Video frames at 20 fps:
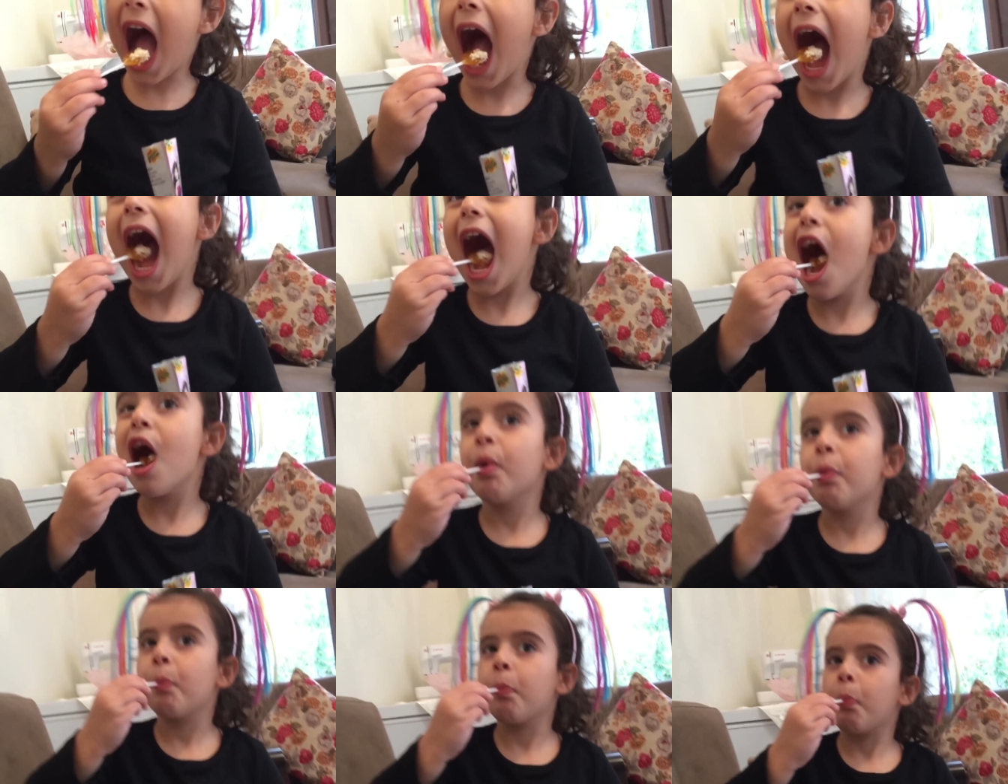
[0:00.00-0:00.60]
Çok
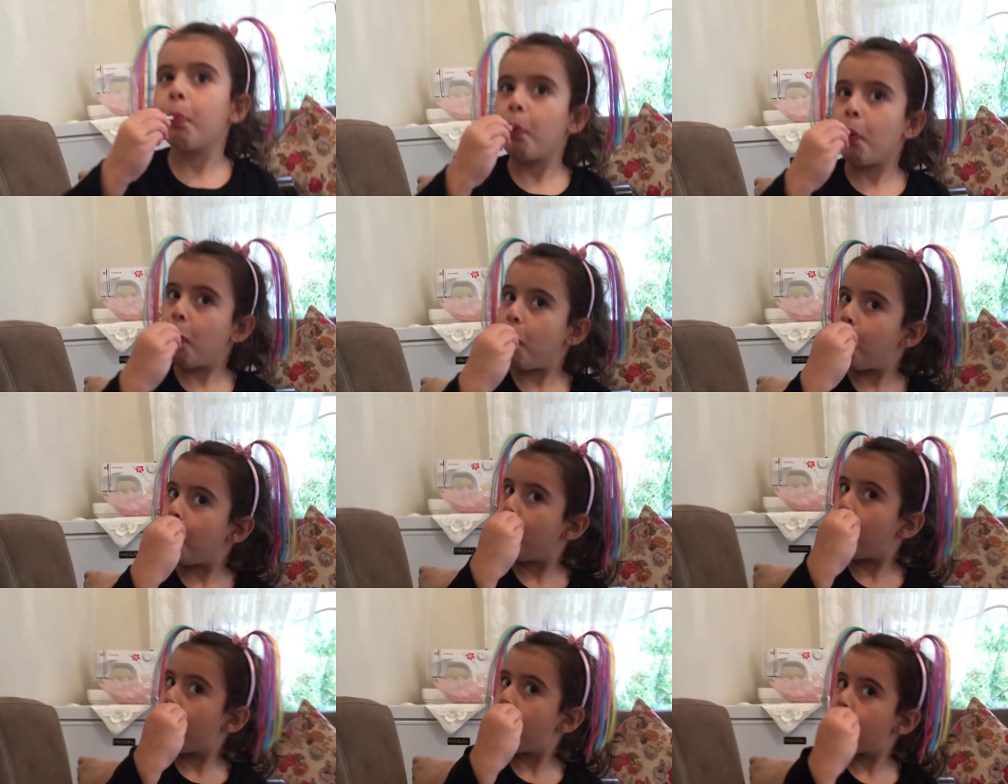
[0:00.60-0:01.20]
şey yapma
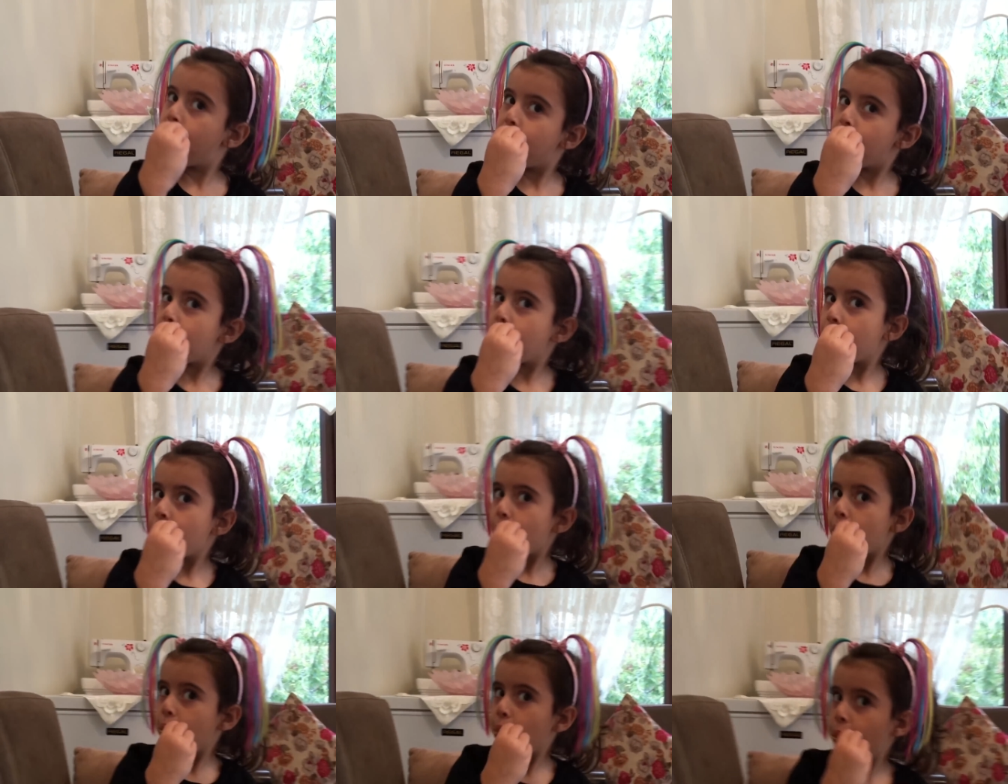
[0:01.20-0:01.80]
çünkü zaten
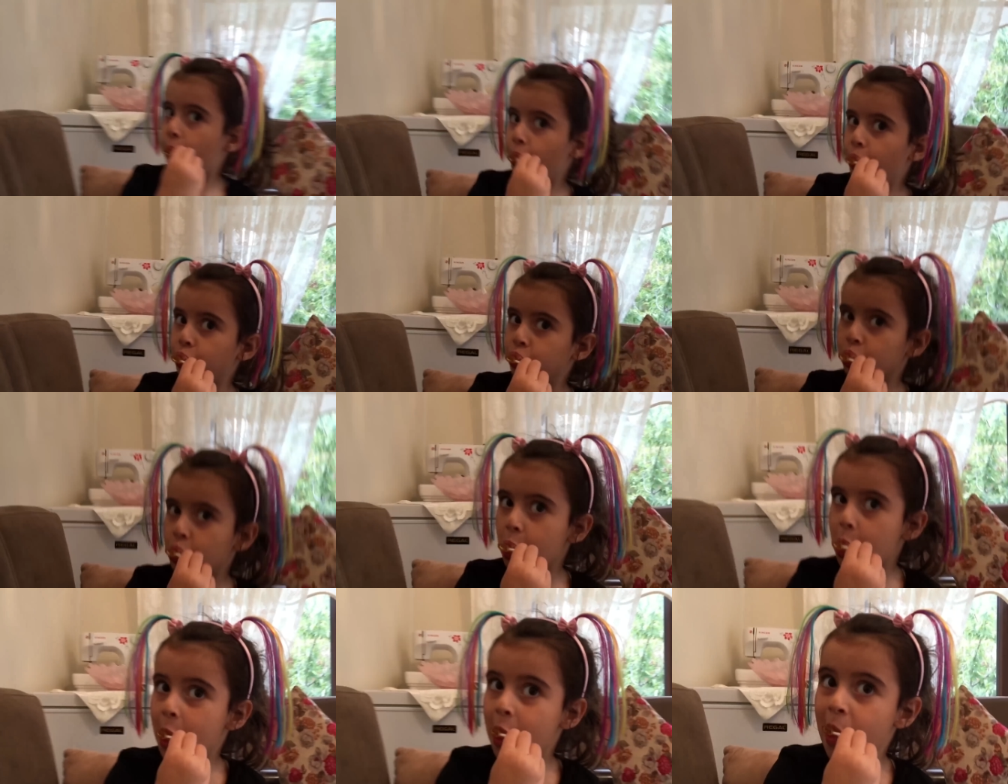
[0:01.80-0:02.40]
aldım bayağı
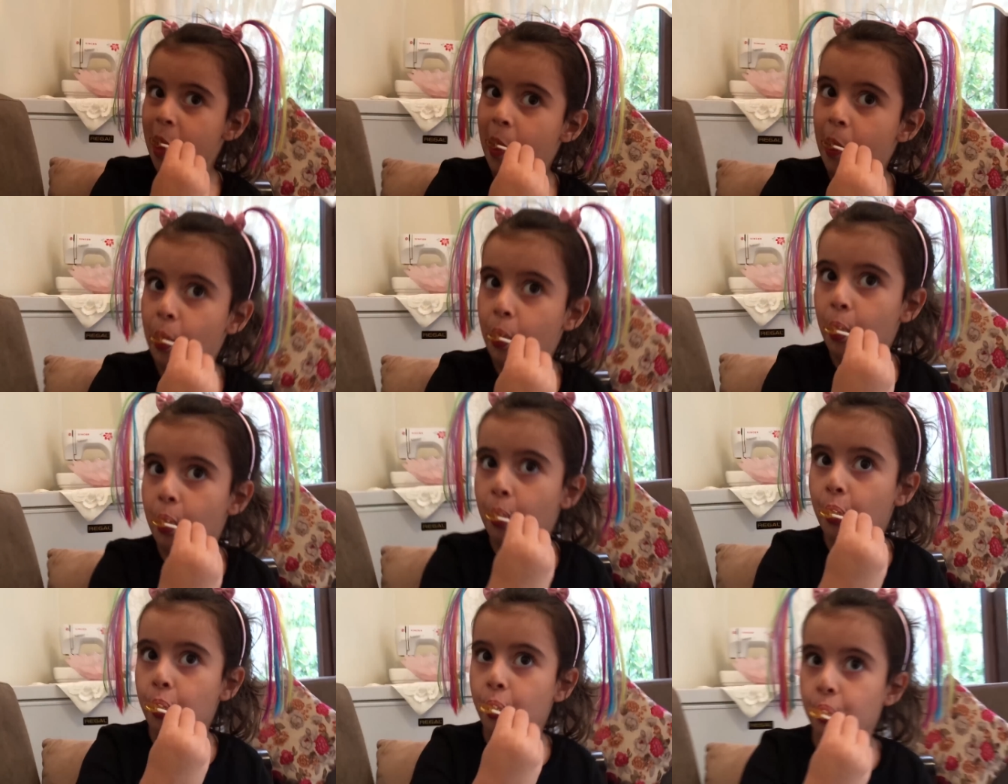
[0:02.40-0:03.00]
bir
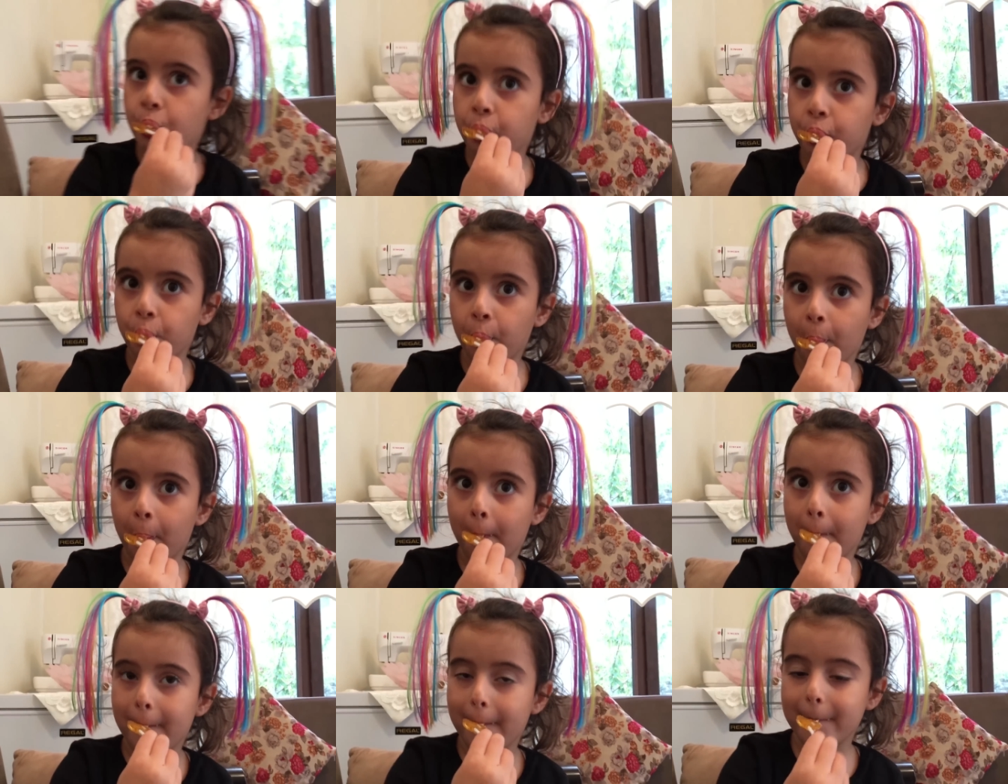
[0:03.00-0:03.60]
geliyor.
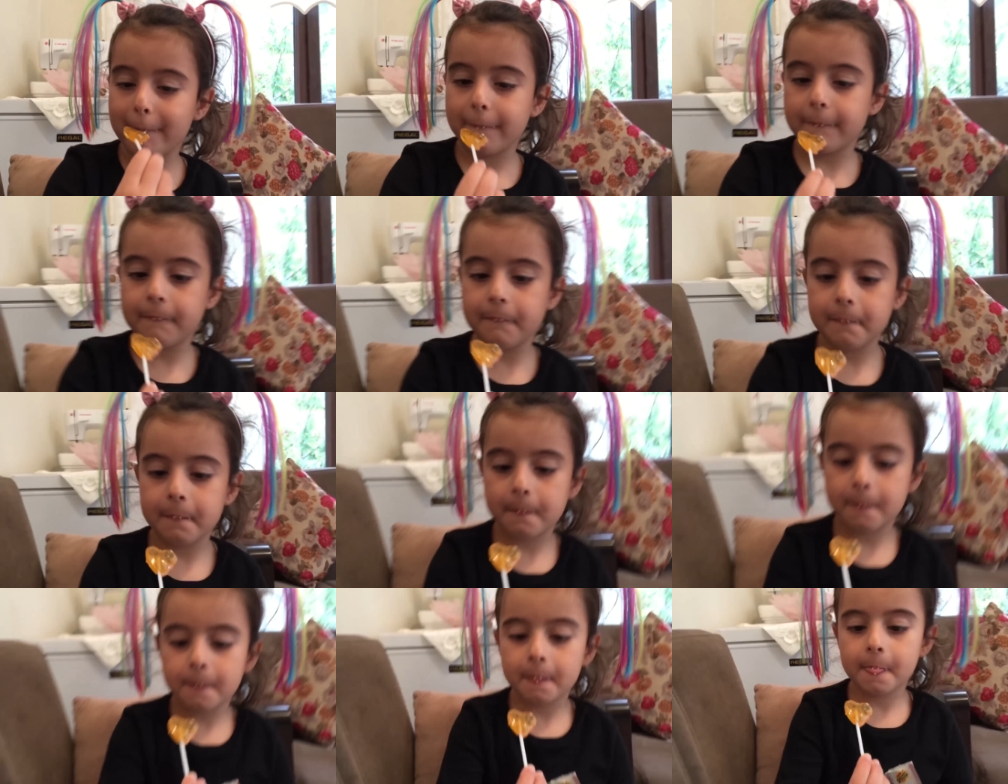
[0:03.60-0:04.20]
Şekerin
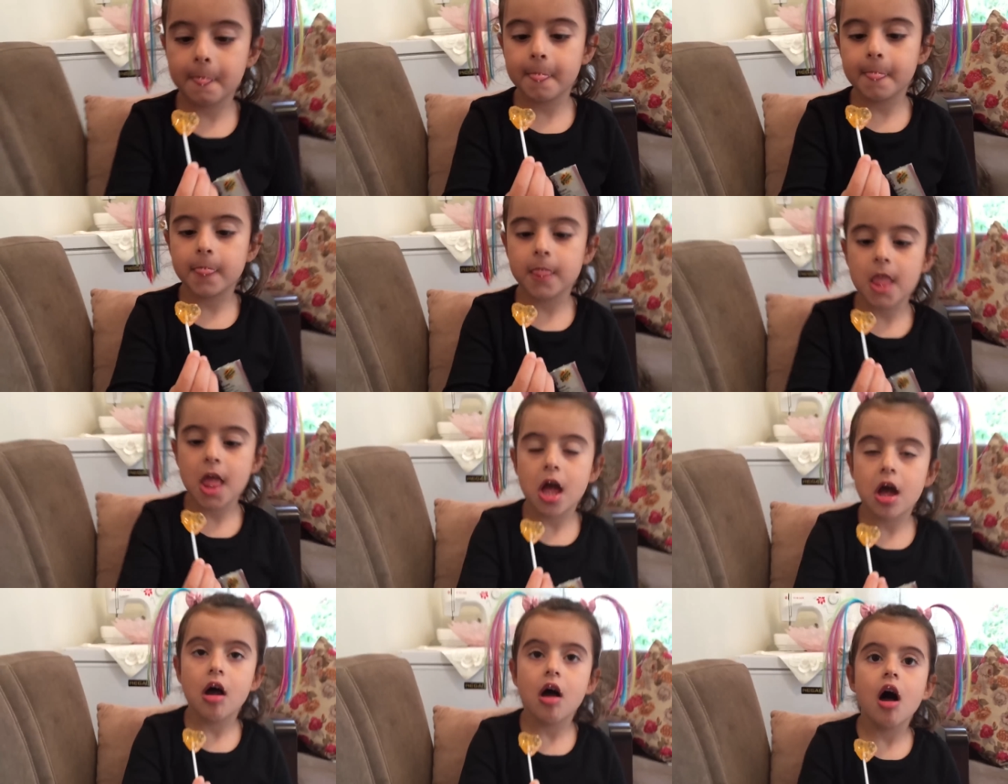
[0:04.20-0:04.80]
ıslandı ya
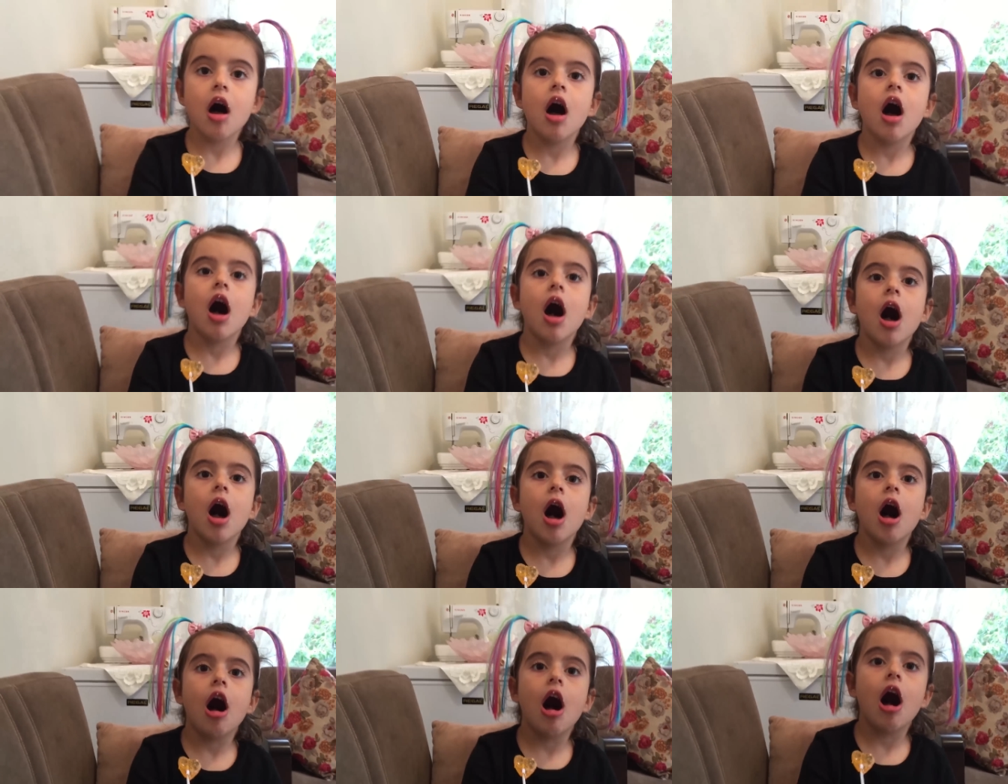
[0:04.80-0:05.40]
şey ağzında
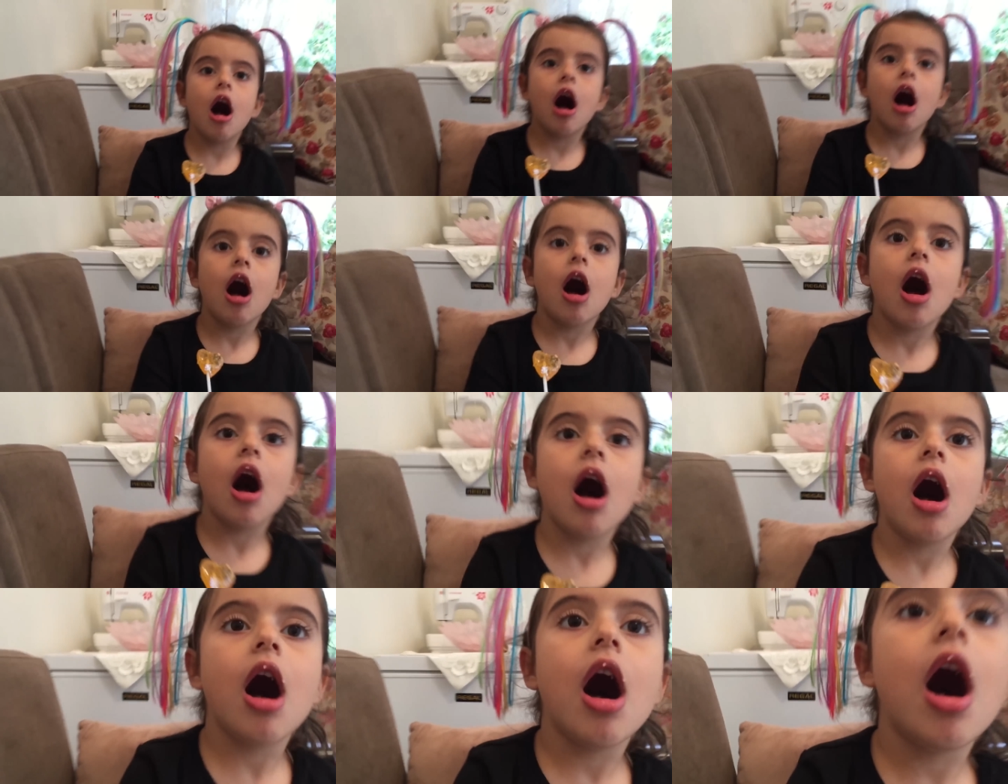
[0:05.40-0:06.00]
ıslattığın
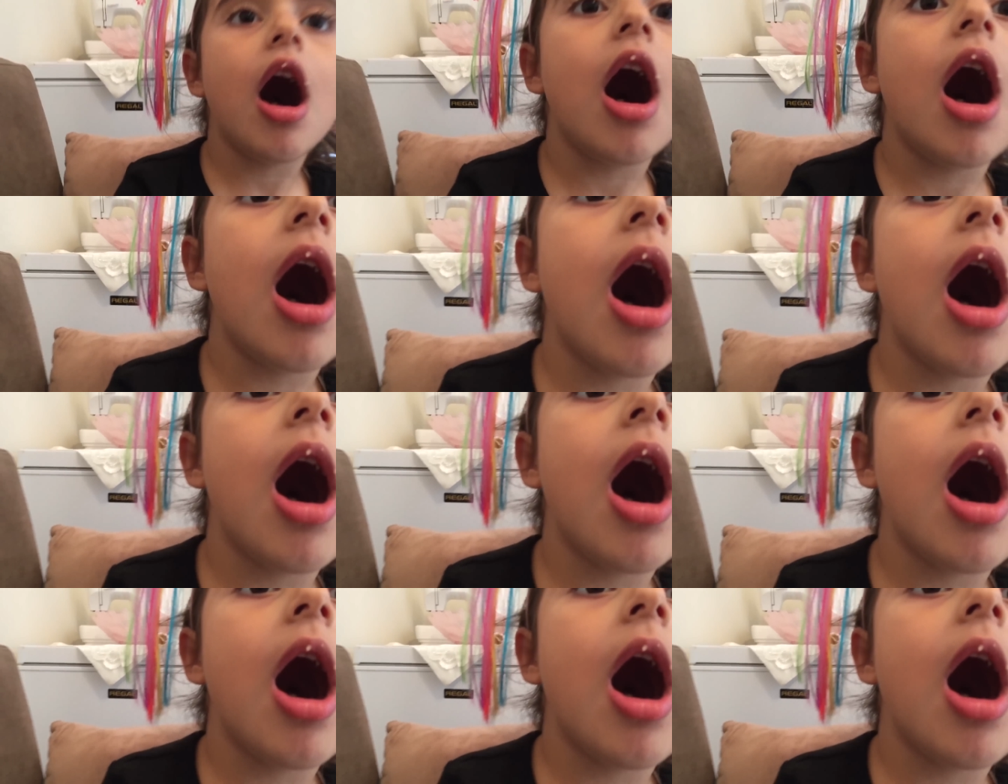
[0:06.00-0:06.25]
için.